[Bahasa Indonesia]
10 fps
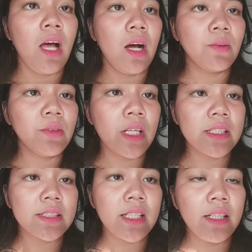aku
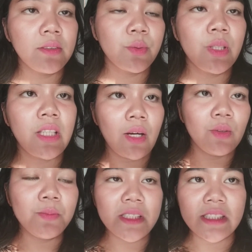ngerasa kulit
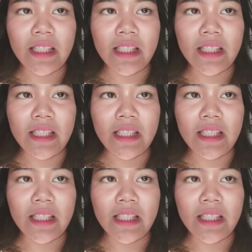aku masih